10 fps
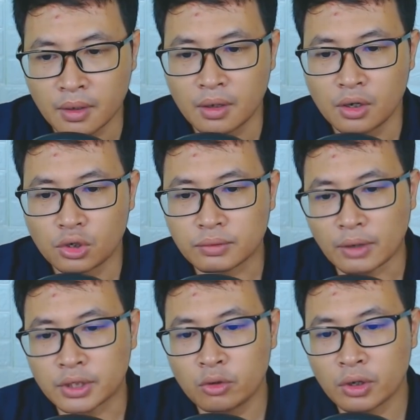Lục đạo
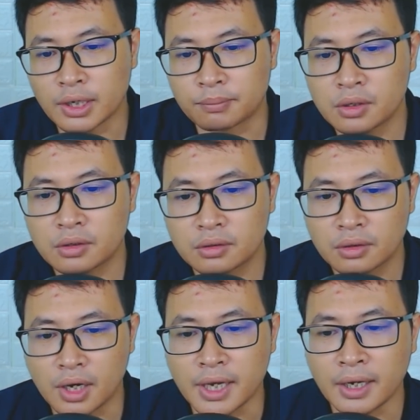thiên luân lập tức
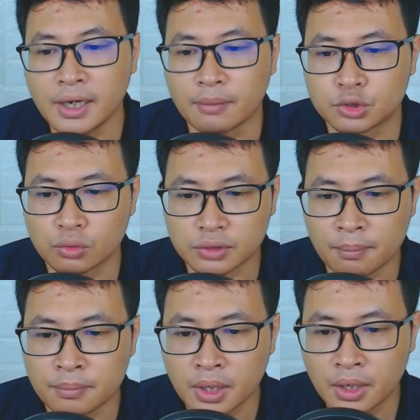lấy hắn làm trung tâm
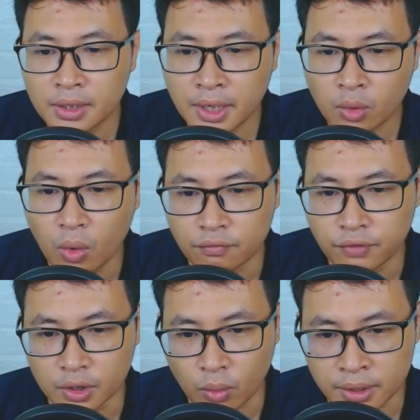Điên cuồng
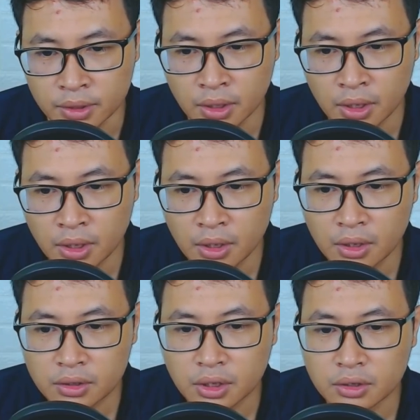vờn quanh
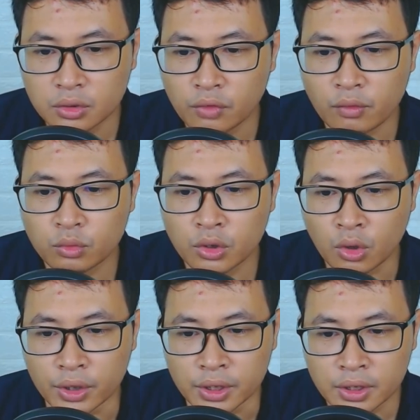Từng vòng luân
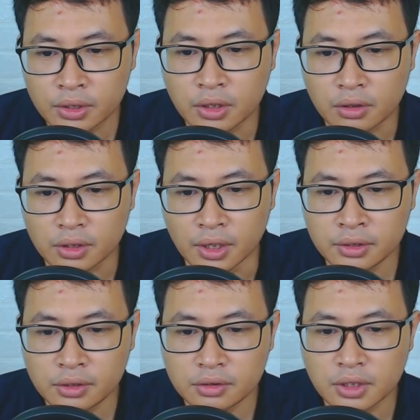hồi cực
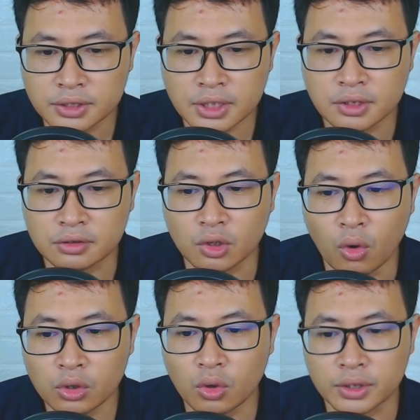lớn Được xây dựng từ
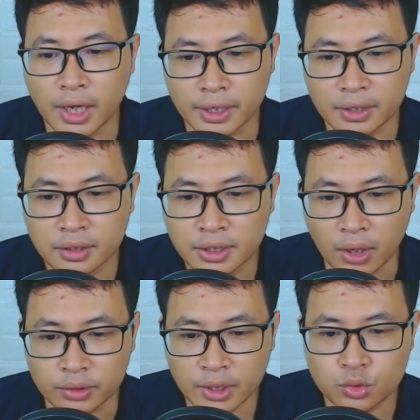hỗn độn thạch
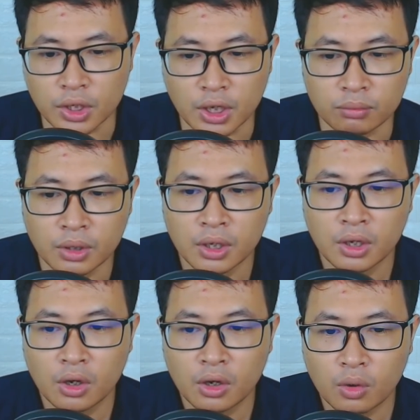gào thét chuyển động
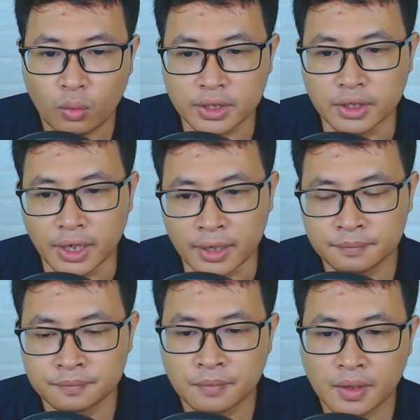Quanh người hắn
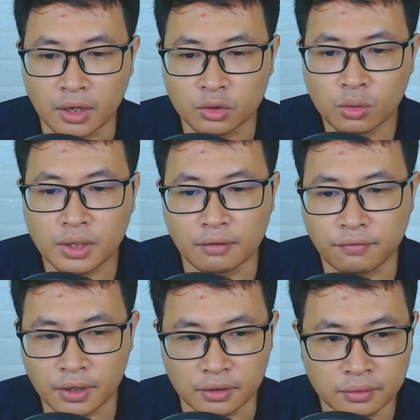càng lúc càng
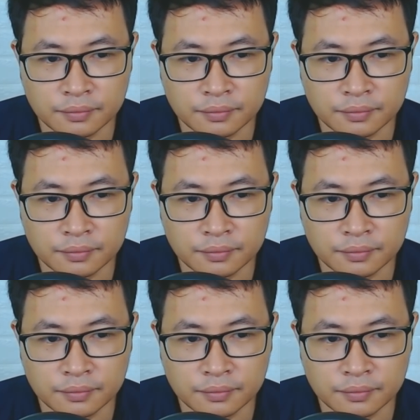phát lớn